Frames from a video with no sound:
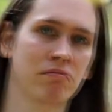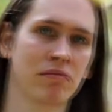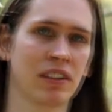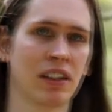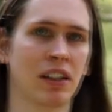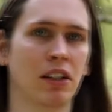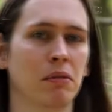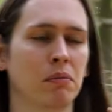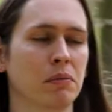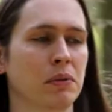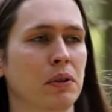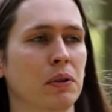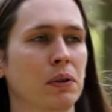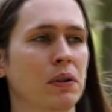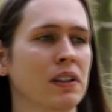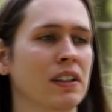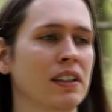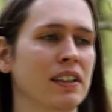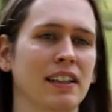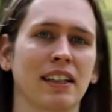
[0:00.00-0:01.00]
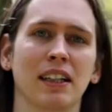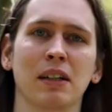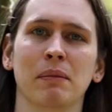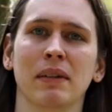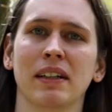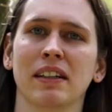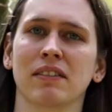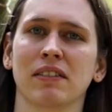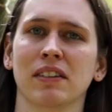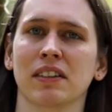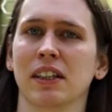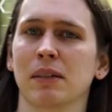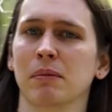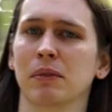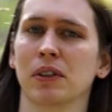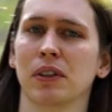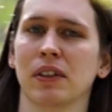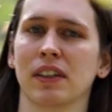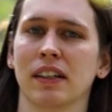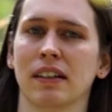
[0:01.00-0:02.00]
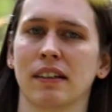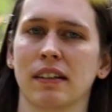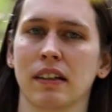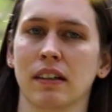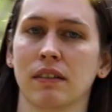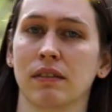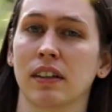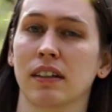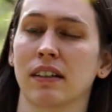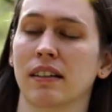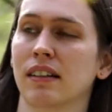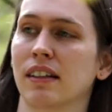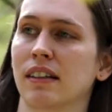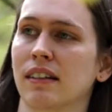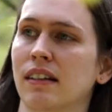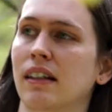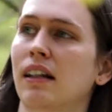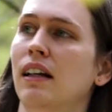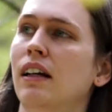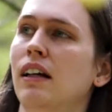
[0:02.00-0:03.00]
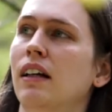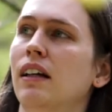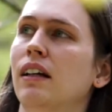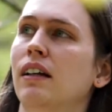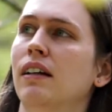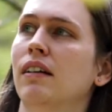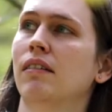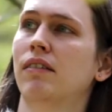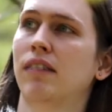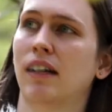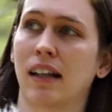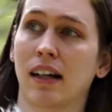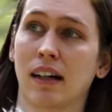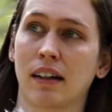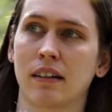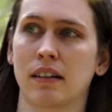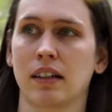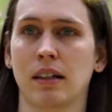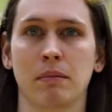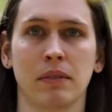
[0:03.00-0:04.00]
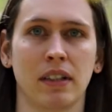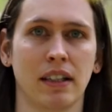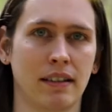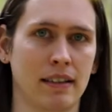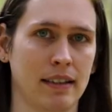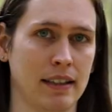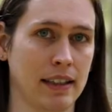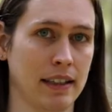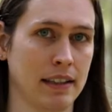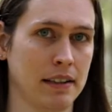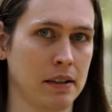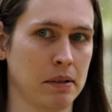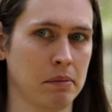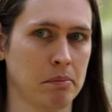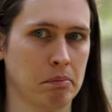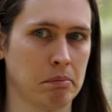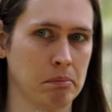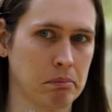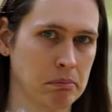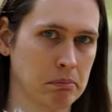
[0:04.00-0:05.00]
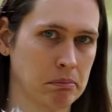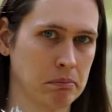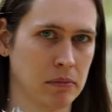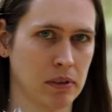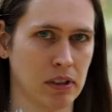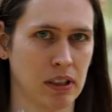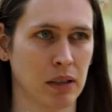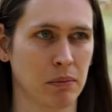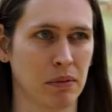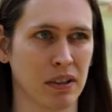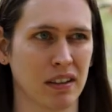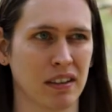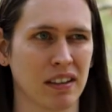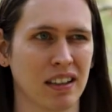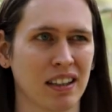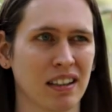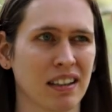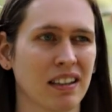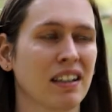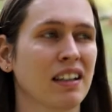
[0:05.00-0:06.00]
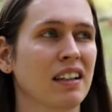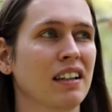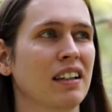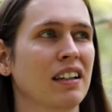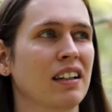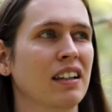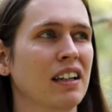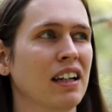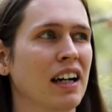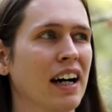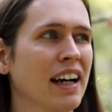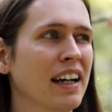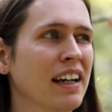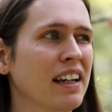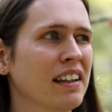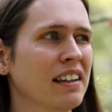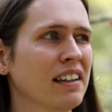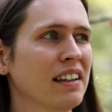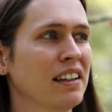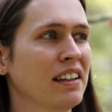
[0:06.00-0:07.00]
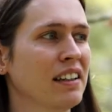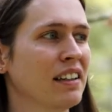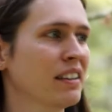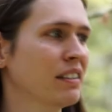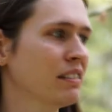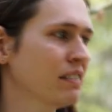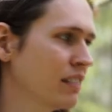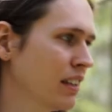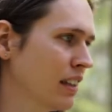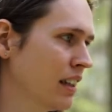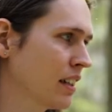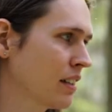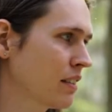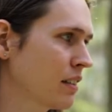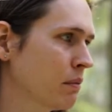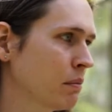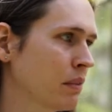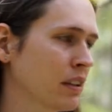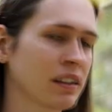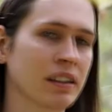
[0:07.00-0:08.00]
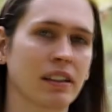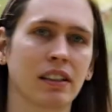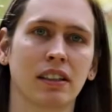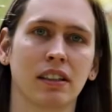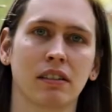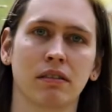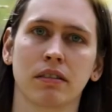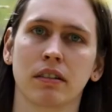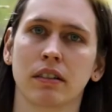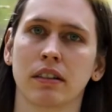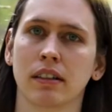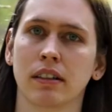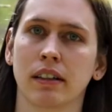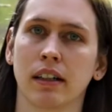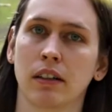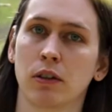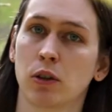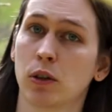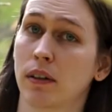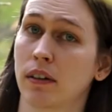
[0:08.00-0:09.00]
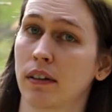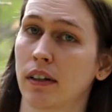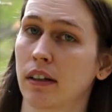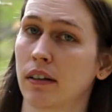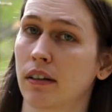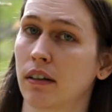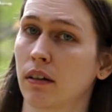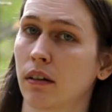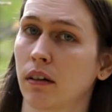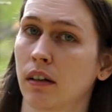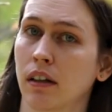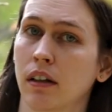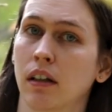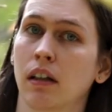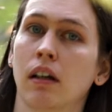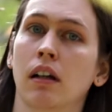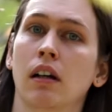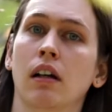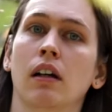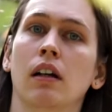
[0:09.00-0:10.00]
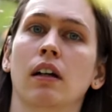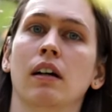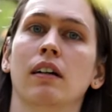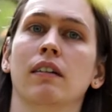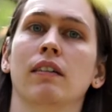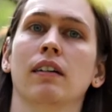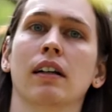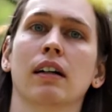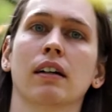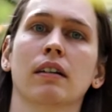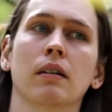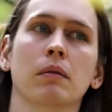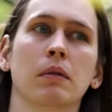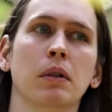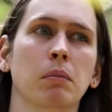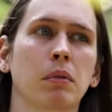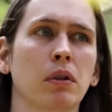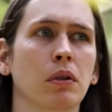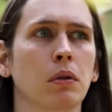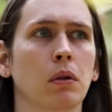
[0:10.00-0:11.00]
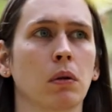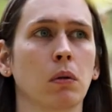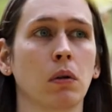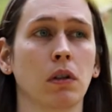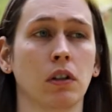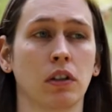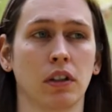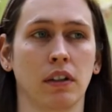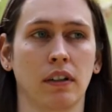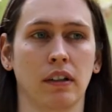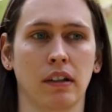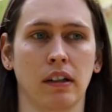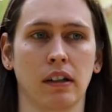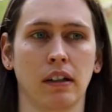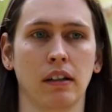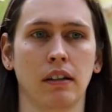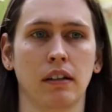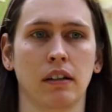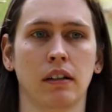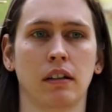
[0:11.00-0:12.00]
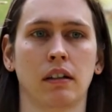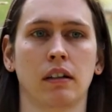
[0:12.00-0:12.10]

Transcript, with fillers: Traum-Yoga-Element, von dem ich euch erzählen will, ist das Verlangsamen der Zeit. So kann man es nennen eigentlich verlangsamt man ja nicht die physikalische Zeit, sondern verlangsamt die psychologische Zeit.